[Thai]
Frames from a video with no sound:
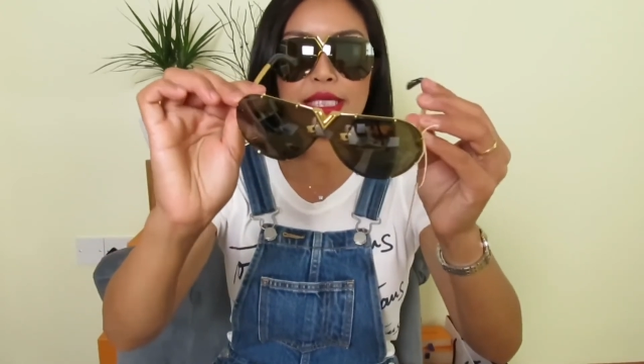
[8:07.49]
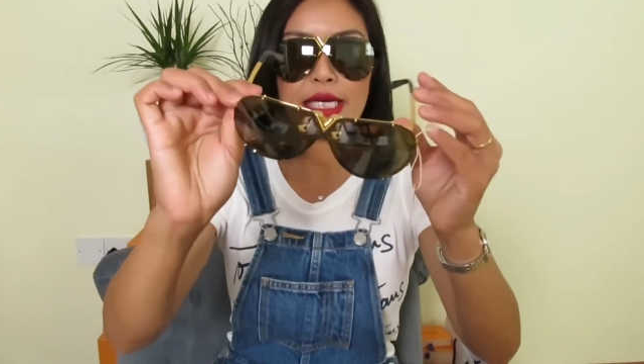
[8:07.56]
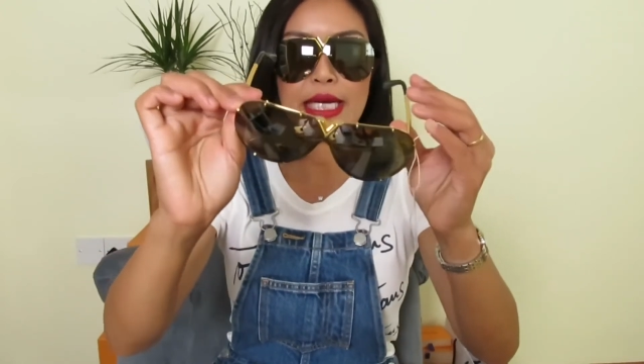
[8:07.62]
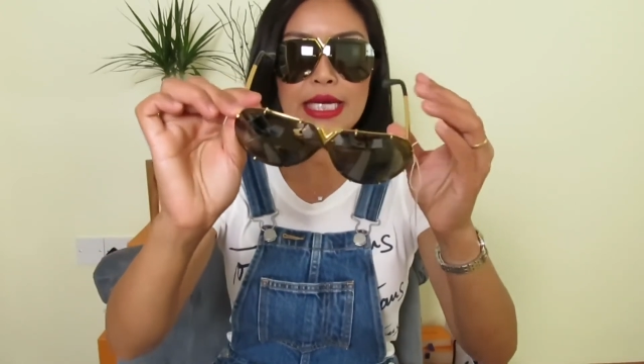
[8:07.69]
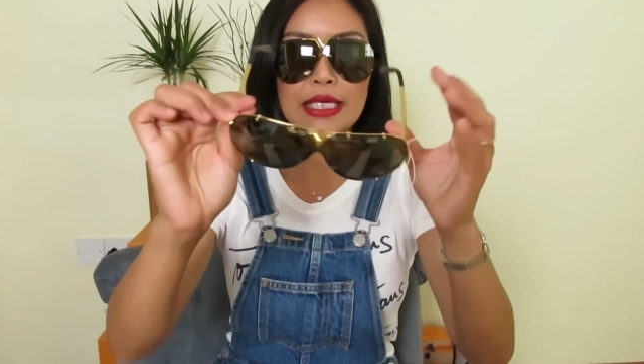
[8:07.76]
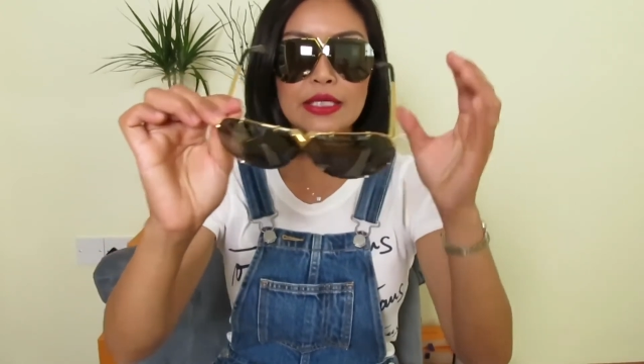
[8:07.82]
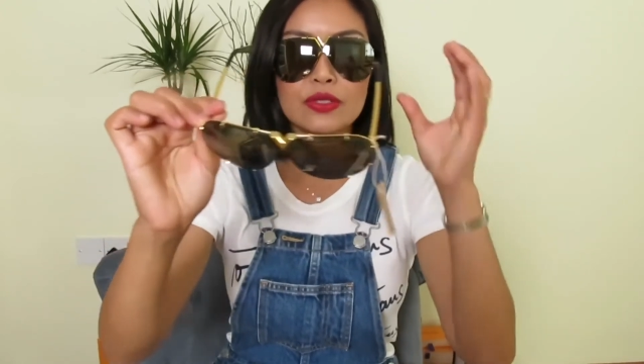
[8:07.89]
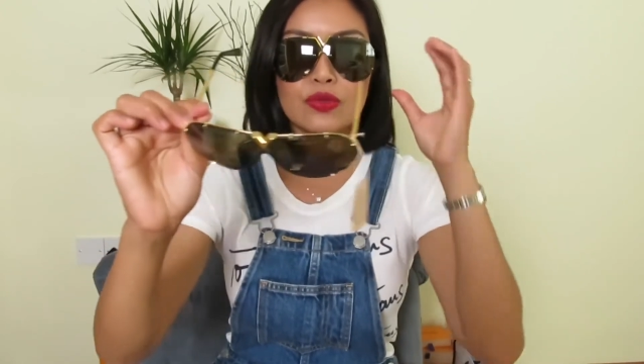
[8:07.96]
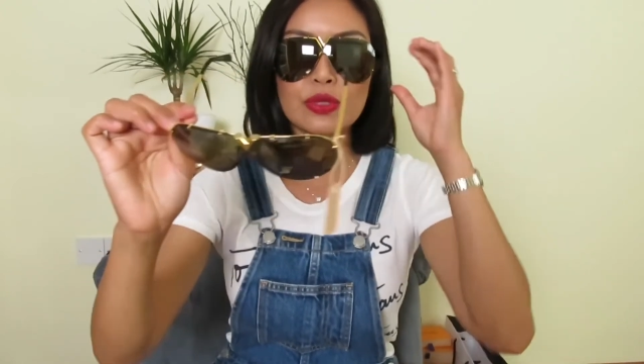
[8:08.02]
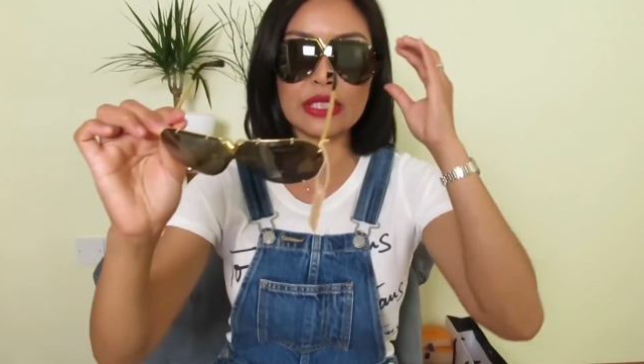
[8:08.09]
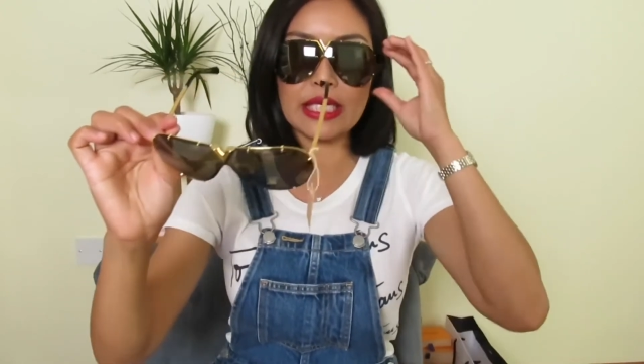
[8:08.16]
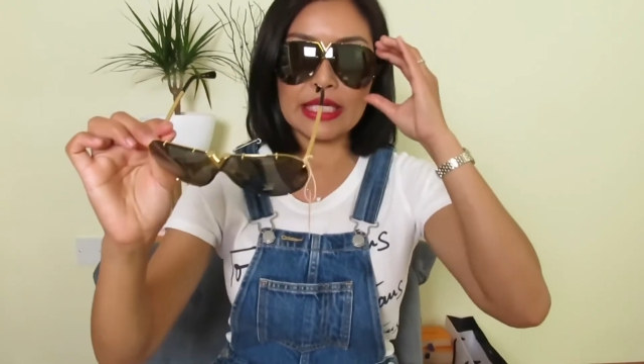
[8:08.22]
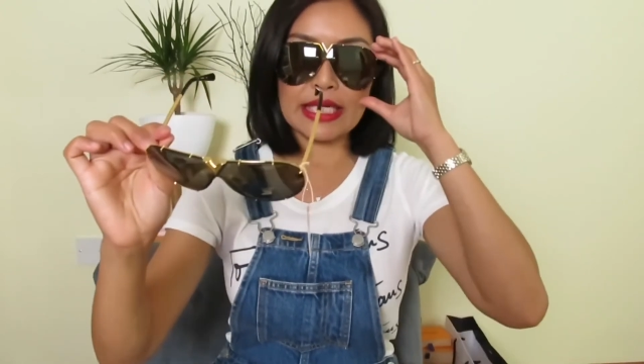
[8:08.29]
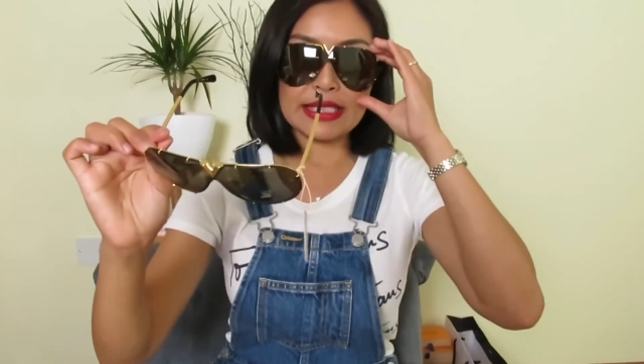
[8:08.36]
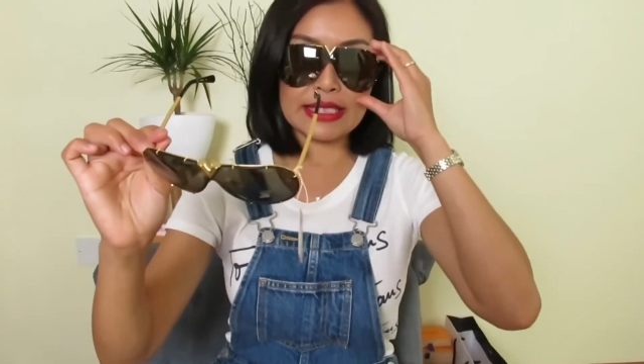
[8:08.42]
นะคะ แล้วตัว
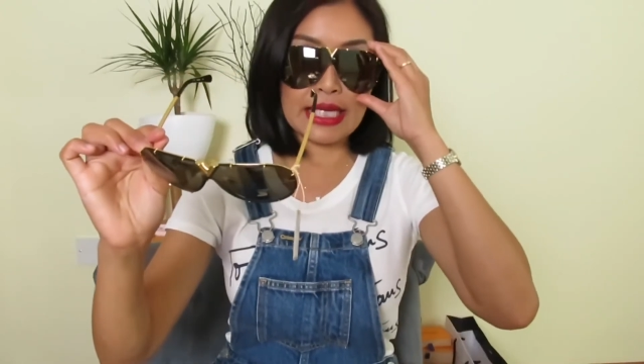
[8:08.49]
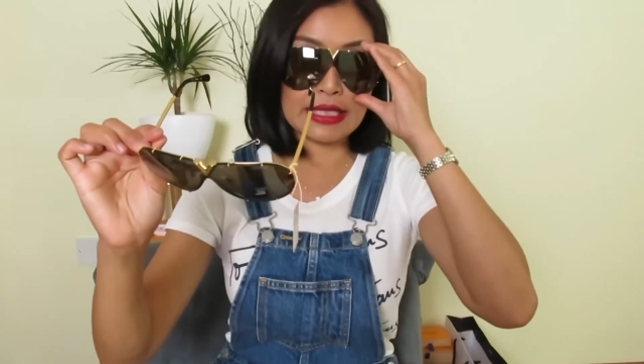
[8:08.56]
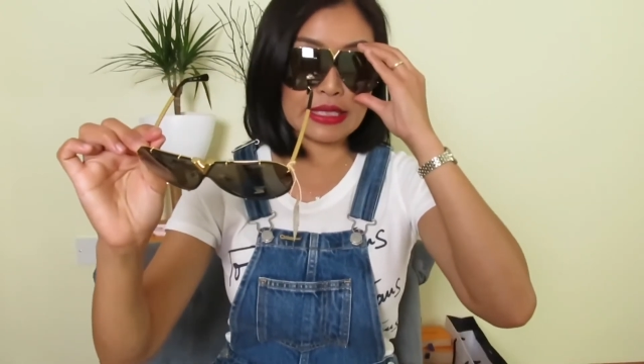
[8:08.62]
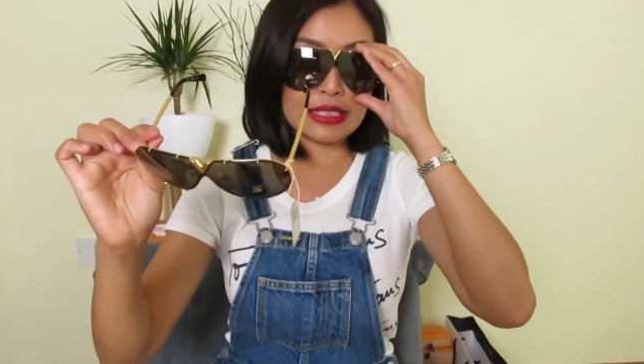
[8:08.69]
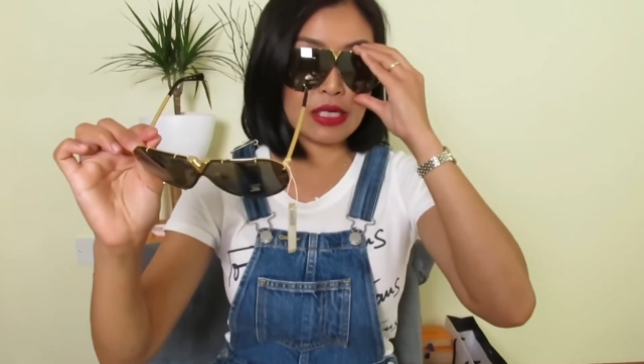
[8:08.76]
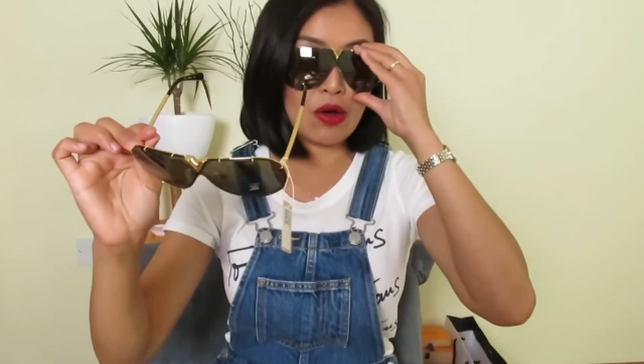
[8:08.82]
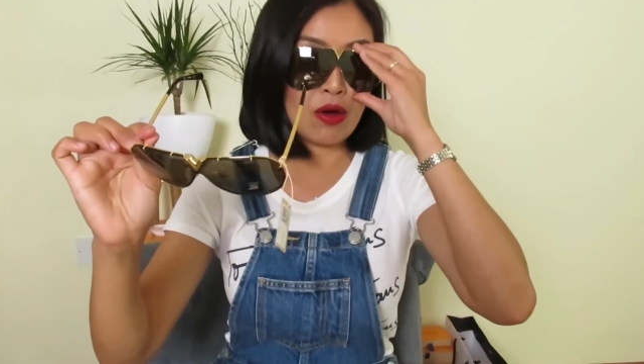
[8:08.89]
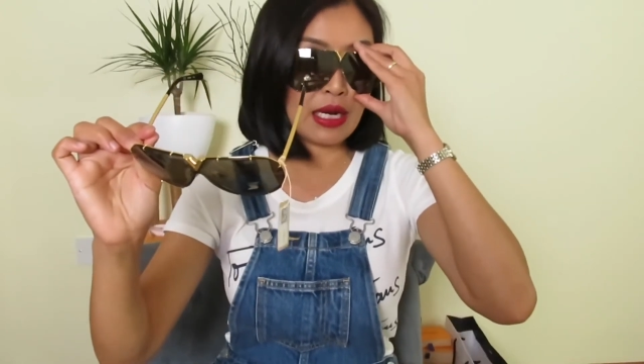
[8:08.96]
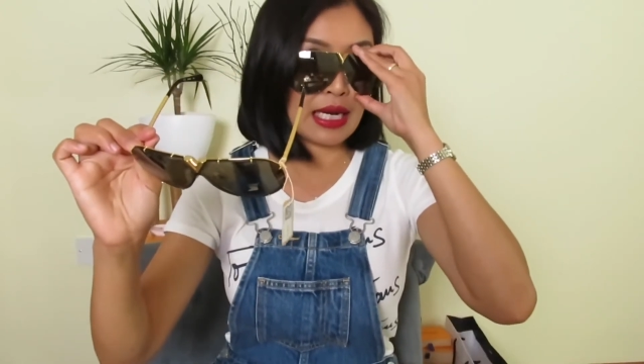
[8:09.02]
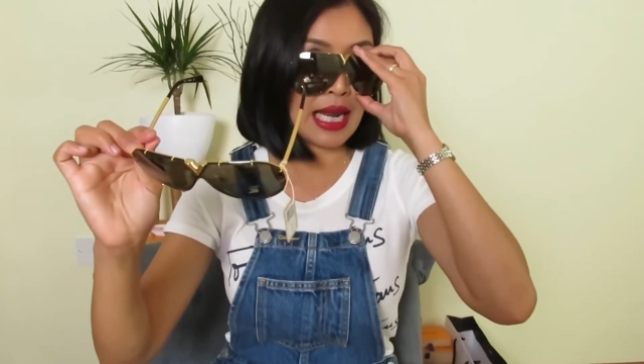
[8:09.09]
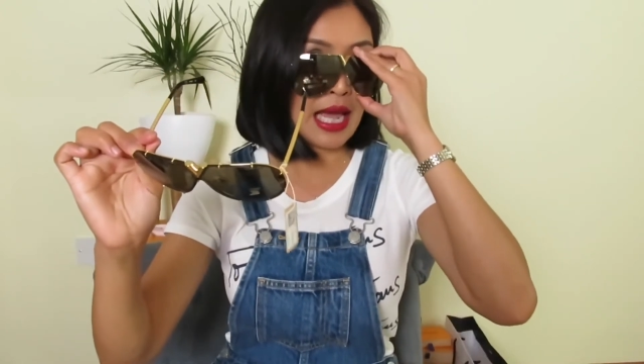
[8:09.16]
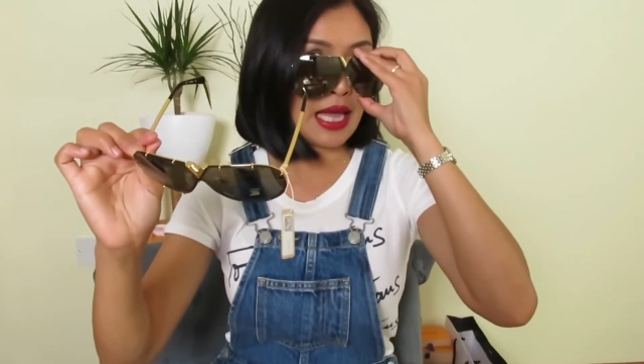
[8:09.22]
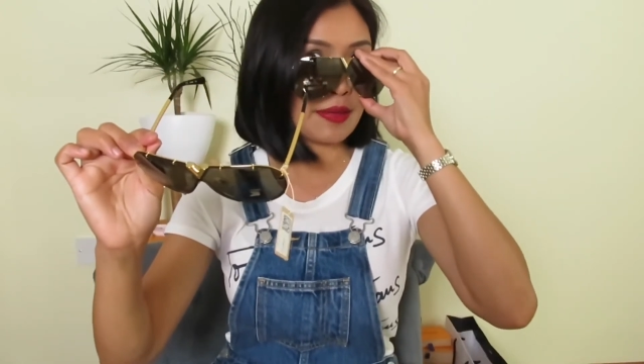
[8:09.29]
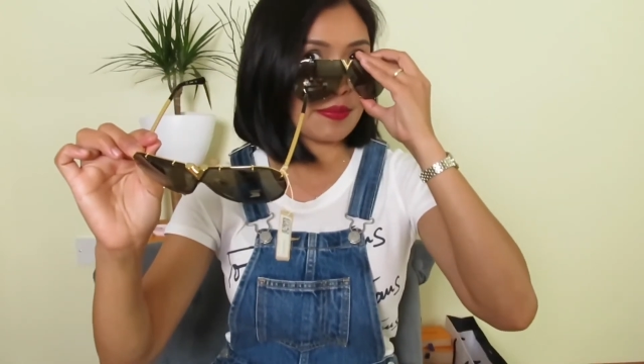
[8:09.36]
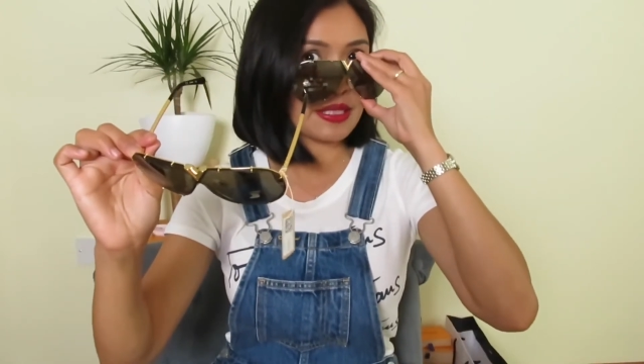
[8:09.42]
นี้เนี่ยสั่งซื้อออนไล
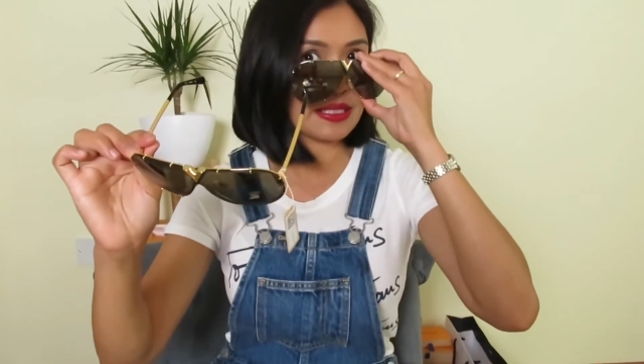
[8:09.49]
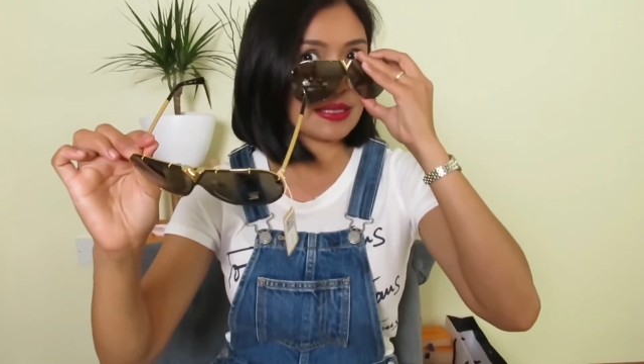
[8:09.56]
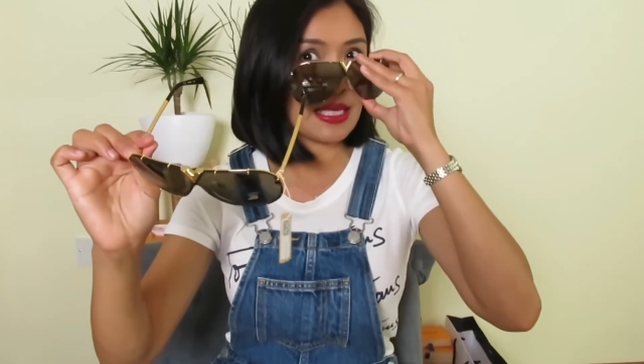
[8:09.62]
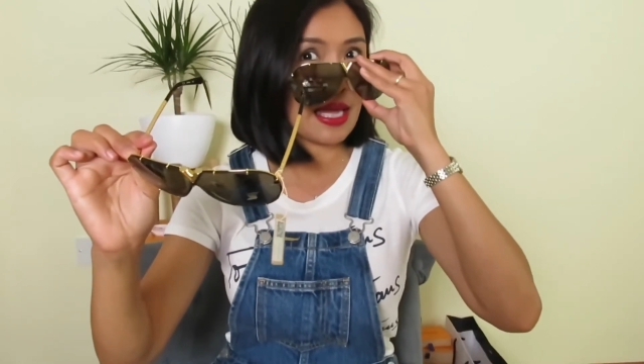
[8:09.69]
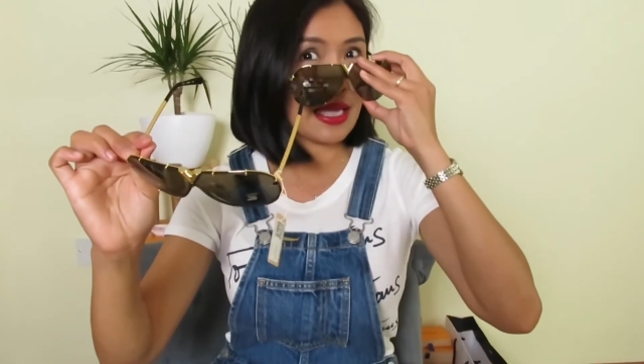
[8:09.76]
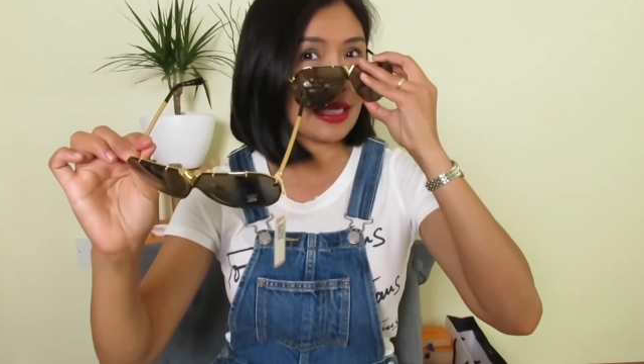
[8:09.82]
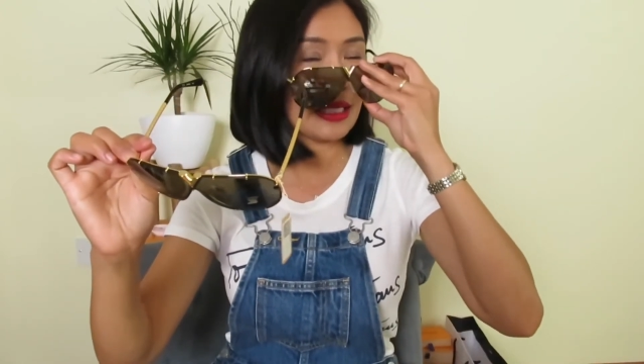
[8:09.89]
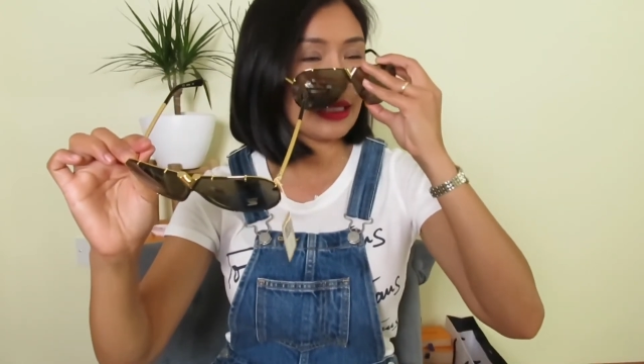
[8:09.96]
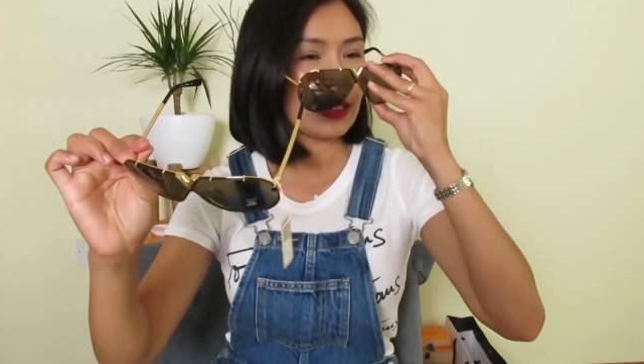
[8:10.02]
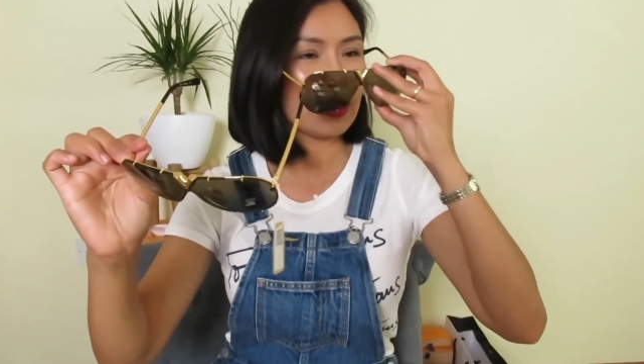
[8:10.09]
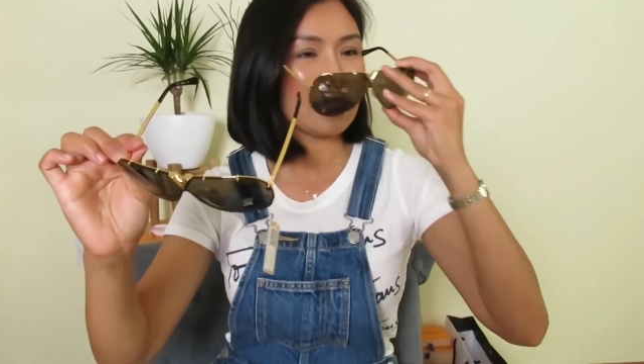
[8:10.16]
น์เป็นไซส์